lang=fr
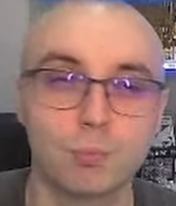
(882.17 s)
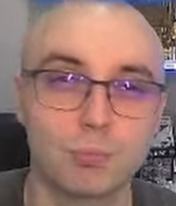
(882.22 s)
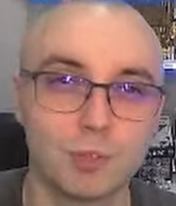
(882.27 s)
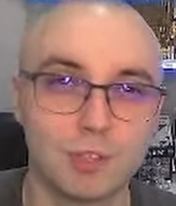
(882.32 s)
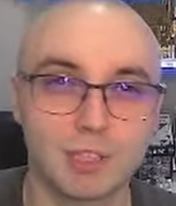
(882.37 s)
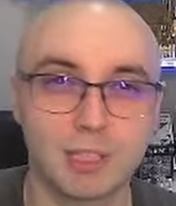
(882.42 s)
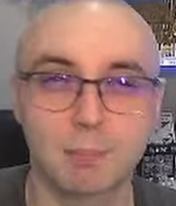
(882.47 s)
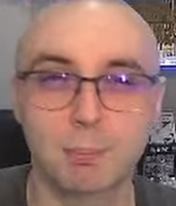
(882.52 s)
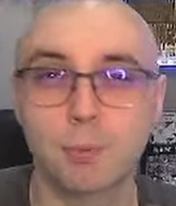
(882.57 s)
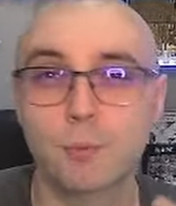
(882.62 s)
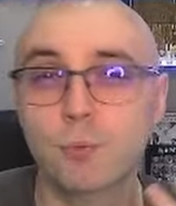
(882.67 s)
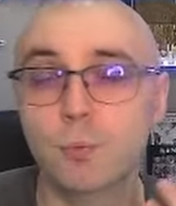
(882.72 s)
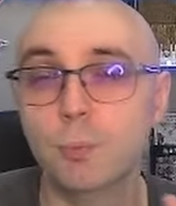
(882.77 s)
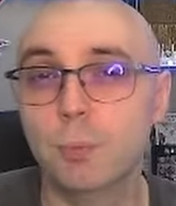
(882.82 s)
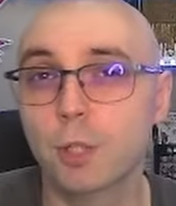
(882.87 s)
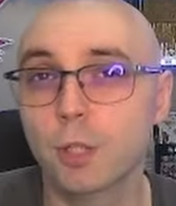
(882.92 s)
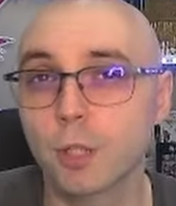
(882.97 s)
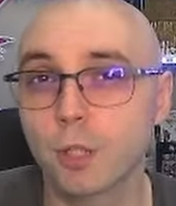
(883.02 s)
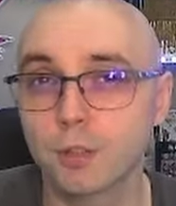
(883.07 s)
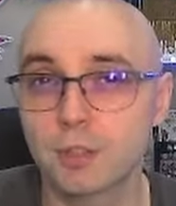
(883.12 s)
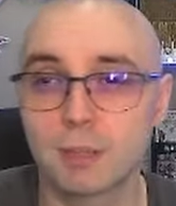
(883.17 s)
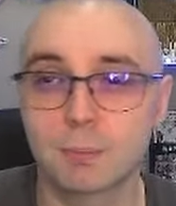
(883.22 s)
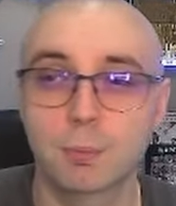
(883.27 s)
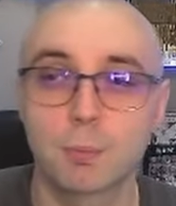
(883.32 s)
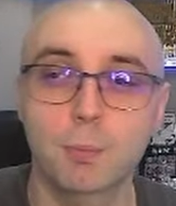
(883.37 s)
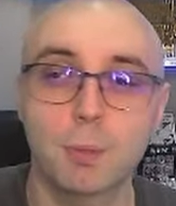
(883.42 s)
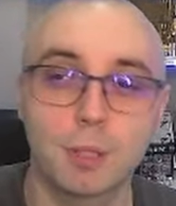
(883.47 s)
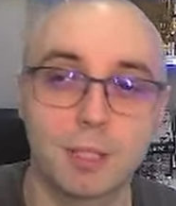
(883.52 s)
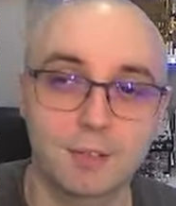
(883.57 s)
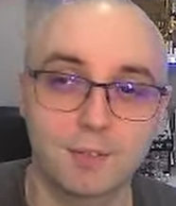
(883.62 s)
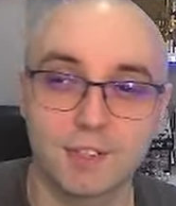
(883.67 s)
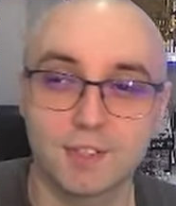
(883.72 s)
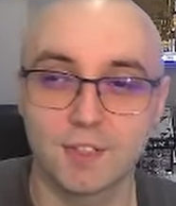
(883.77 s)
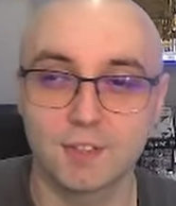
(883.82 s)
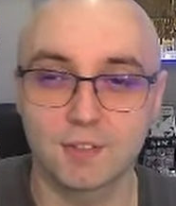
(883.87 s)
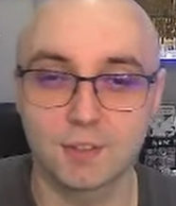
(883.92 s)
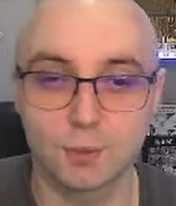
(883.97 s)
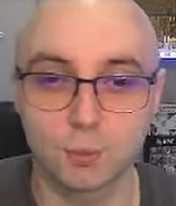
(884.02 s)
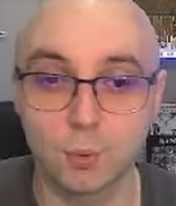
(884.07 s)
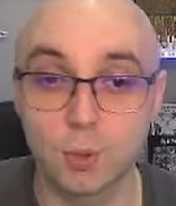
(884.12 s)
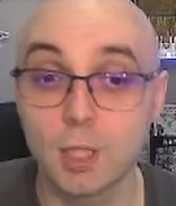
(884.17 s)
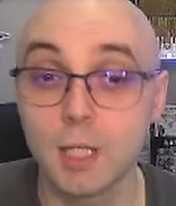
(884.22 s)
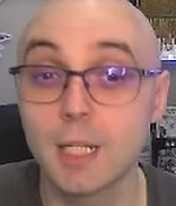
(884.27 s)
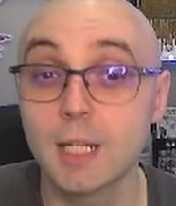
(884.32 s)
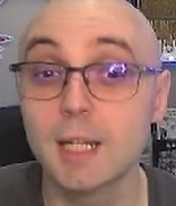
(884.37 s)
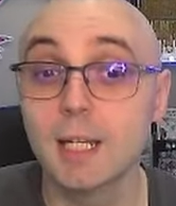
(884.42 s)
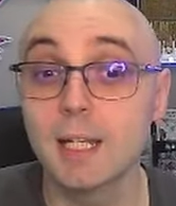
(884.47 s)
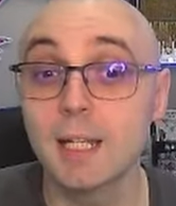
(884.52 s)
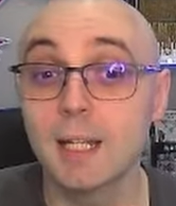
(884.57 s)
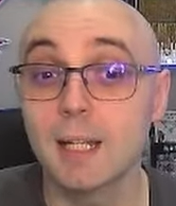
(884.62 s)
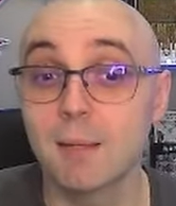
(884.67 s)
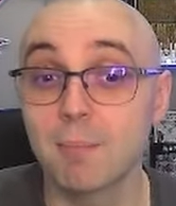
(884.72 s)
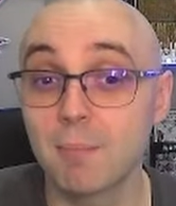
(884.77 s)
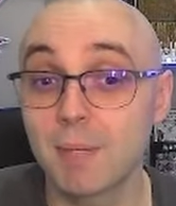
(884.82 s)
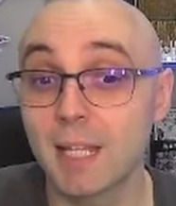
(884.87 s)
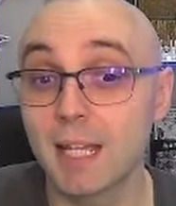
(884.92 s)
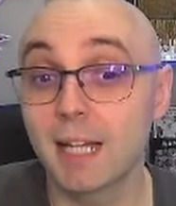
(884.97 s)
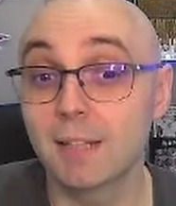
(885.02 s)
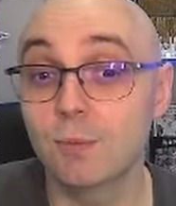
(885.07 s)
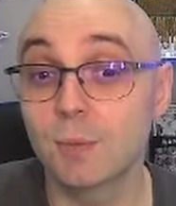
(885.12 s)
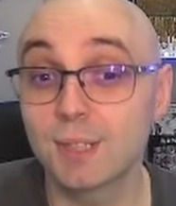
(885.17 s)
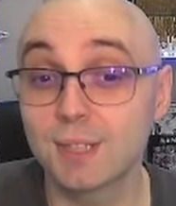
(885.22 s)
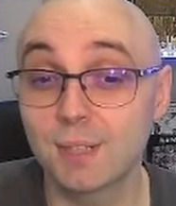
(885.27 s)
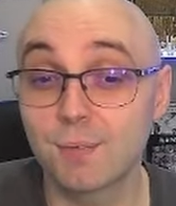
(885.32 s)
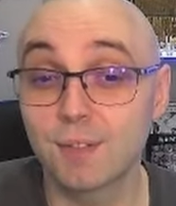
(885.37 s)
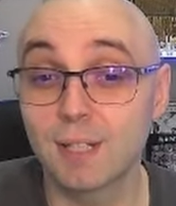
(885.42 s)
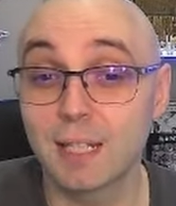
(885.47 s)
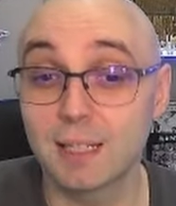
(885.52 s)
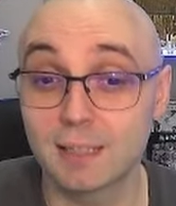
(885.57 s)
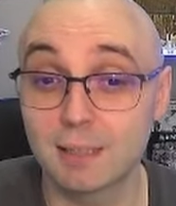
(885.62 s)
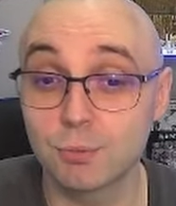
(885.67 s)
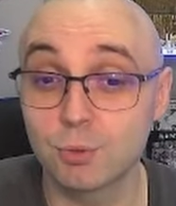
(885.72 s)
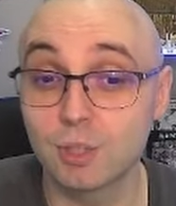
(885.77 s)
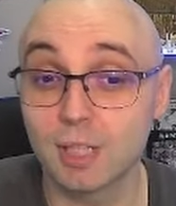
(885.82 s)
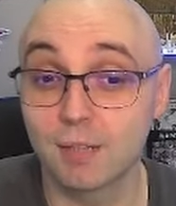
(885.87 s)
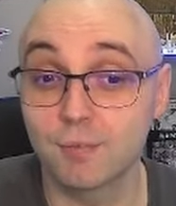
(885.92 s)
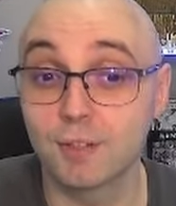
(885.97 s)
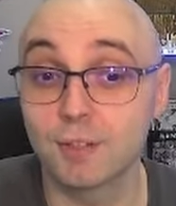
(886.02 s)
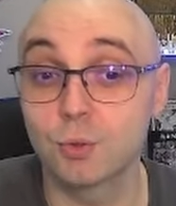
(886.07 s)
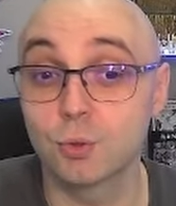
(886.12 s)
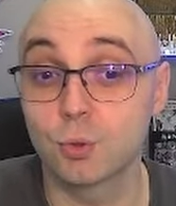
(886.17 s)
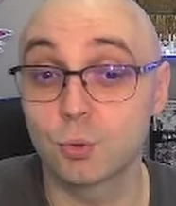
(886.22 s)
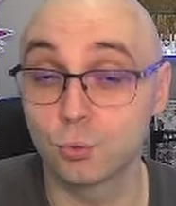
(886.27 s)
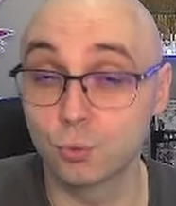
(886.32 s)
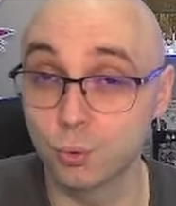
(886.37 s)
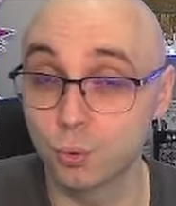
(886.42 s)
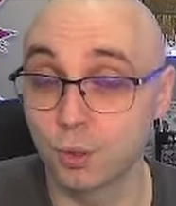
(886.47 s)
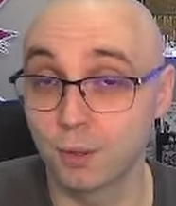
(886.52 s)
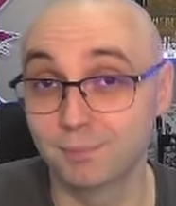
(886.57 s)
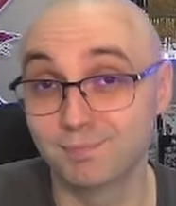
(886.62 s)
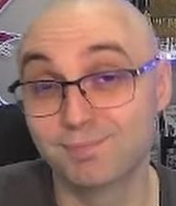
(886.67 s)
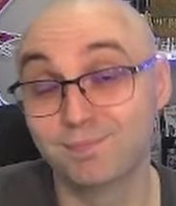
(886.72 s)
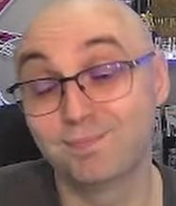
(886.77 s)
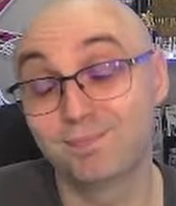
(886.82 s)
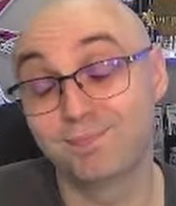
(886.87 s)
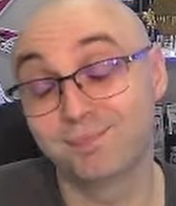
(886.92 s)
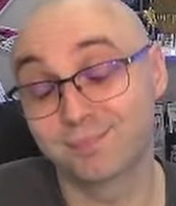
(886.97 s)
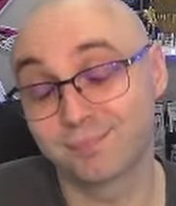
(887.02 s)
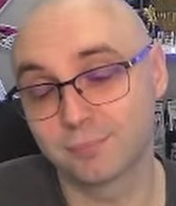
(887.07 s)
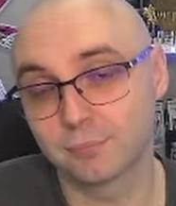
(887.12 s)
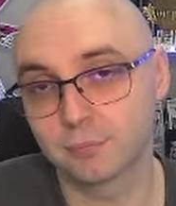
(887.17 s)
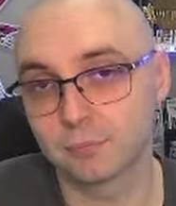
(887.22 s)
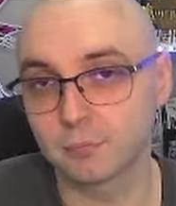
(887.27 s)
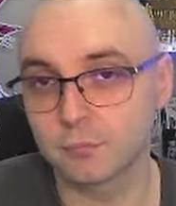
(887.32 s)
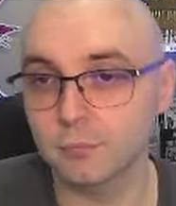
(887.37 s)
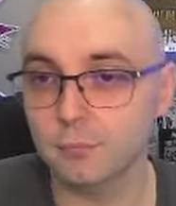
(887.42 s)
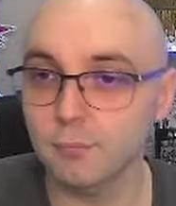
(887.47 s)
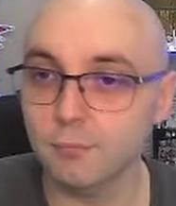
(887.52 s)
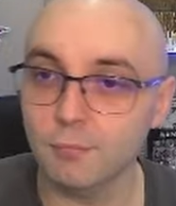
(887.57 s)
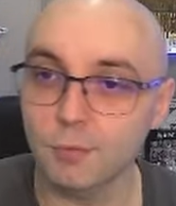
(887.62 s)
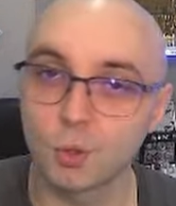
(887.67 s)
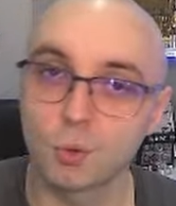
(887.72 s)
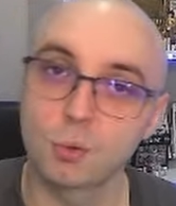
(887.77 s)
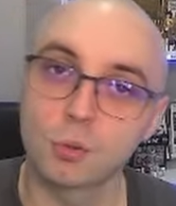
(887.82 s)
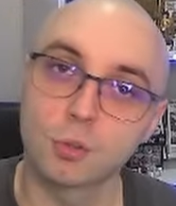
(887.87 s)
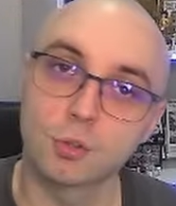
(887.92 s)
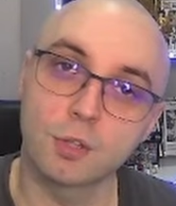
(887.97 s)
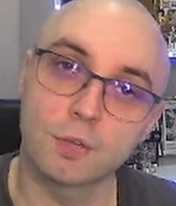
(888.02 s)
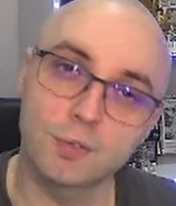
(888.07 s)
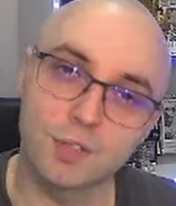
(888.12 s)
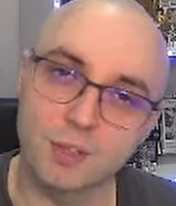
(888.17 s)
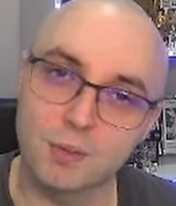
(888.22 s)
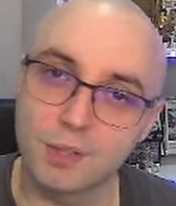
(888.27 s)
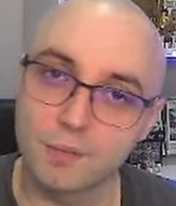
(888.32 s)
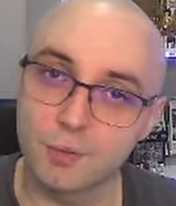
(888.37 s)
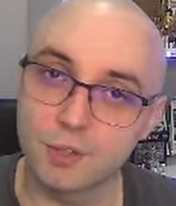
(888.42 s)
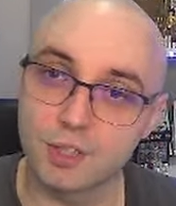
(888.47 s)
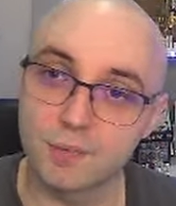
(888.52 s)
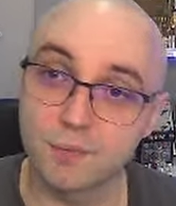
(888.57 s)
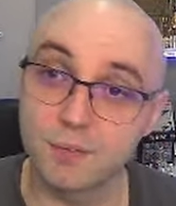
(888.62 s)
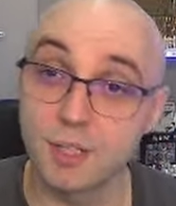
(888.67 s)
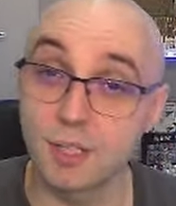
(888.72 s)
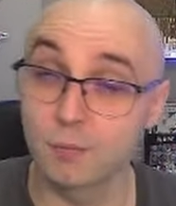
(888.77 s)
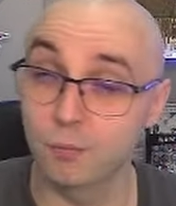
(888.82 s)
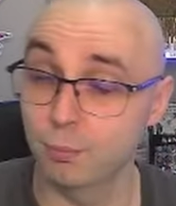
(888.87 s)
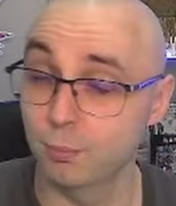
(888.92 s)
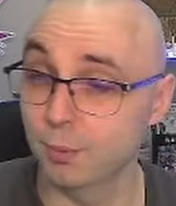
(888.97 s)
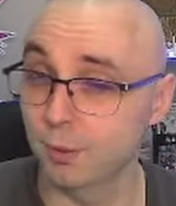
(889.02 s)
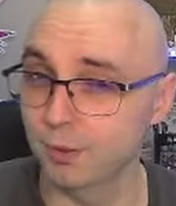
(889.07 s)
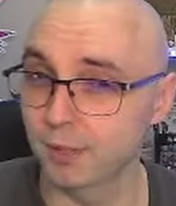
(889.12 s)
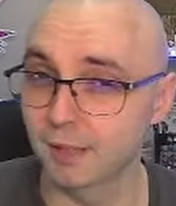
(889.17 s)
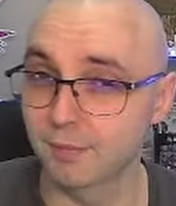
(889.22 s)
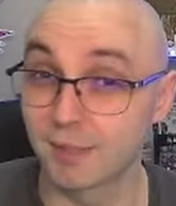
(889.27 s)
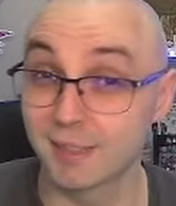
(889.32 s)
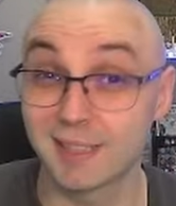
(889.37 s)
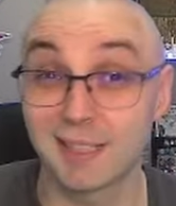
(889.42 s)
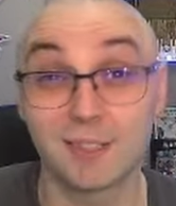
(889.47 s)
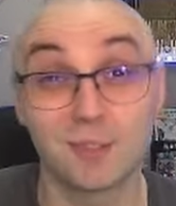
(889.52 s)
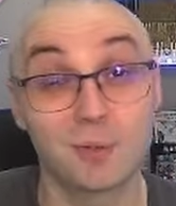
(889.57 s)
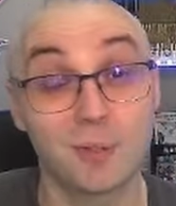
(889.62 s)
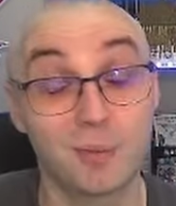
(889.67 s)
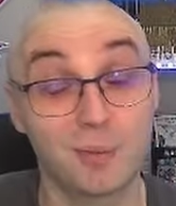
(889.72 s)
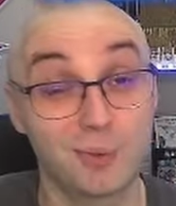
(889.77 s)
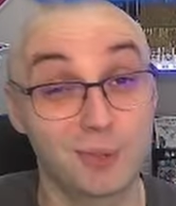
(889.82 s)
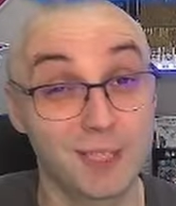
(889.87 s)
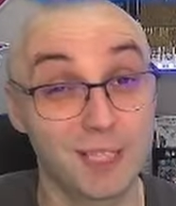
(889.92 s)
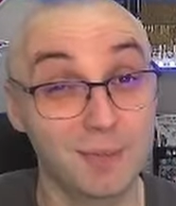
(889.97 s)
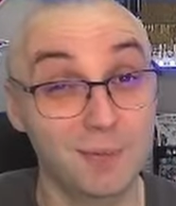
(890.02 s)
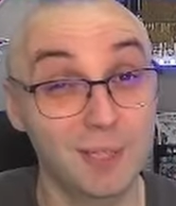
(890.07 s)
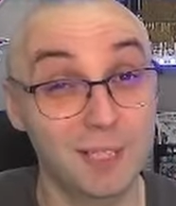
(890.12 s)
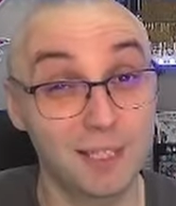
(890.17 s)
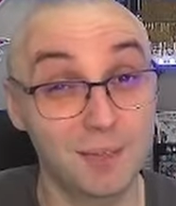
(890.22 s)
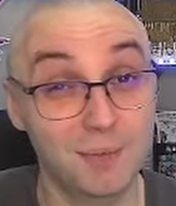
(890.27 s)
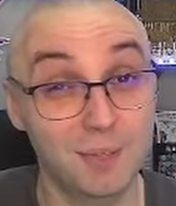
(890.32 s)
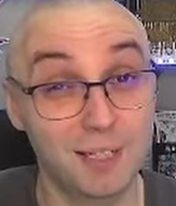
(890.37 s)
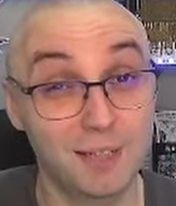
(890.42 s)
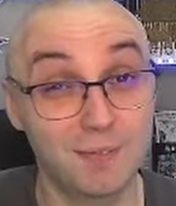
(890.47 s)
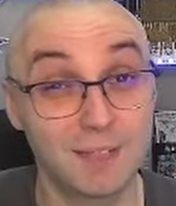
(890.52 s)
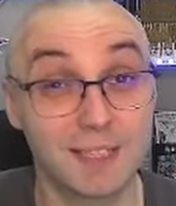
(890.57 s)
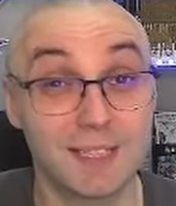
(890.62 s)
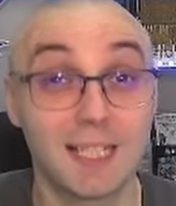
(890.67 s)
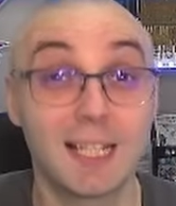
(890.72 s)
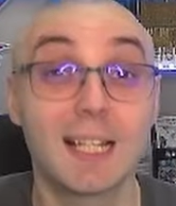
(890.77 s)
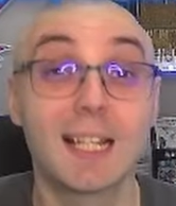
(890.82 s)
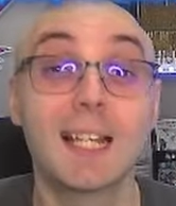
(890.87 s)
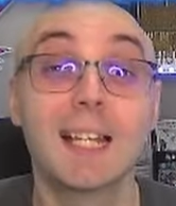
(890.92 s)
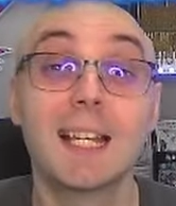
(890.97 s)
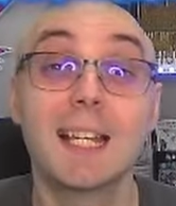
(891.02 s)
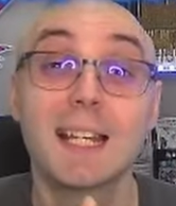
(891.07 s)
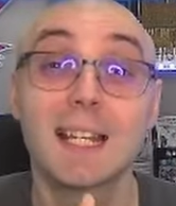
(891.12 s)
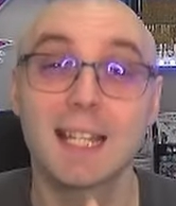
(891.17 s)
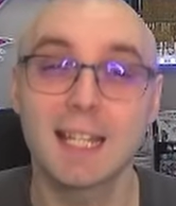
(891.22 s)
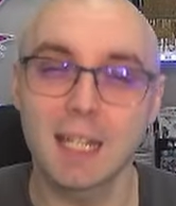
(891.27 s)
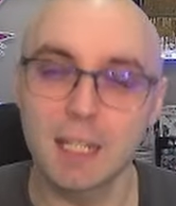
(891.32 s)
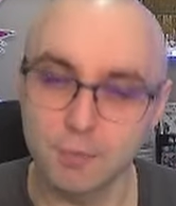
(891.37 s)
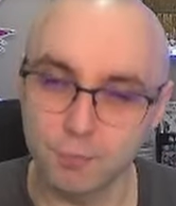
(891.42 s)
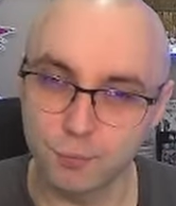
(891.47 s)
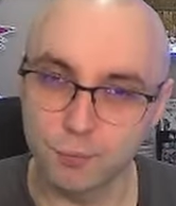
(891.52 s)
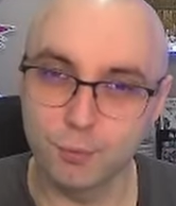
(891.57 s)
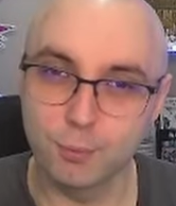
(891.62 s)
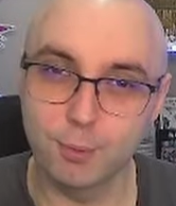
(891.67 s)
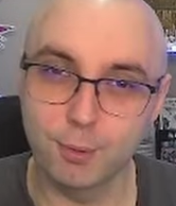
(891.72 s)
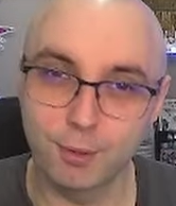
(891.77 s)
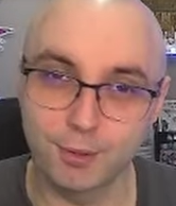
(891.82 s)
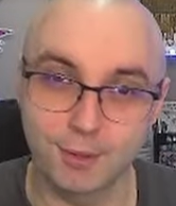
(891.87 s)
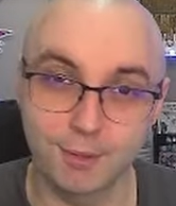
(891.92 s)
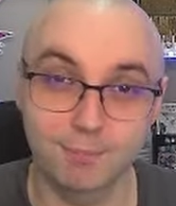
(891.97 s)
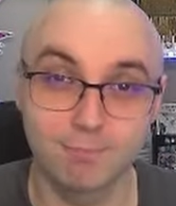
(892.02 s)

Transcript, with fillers: Ça peut vous burn, ça peut burn l'adversaire, c'est cool, mais annulez les effets de la cible jusqu'à la fin de ce tour. Soit vous annulez vos effets et vous burnez l'adversaire, soit vous annulez l'effet de l'adversaire et vous vous burnez